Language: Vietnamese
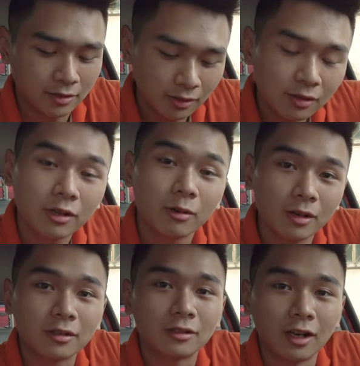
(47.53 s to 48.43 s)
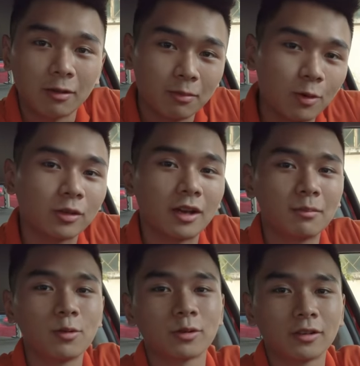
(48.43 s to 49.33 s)
chính thức hiệu lực từ ngày 1
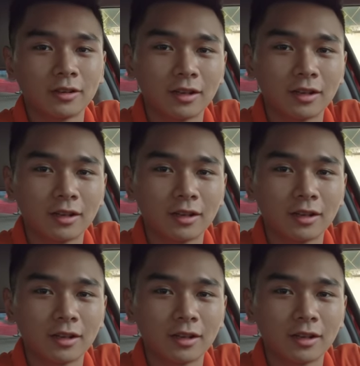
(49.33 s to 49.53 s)
tháng 1